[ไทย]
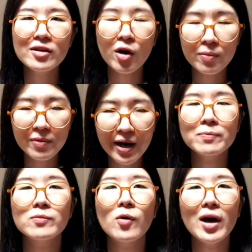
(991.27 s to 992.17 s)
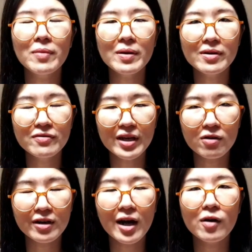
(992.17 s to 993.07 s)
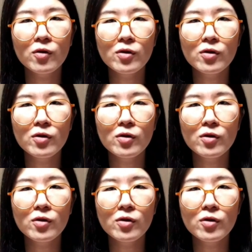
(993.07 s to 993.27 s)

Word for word: ยอมรับความไม่เพอร์เฟกต์ของเรา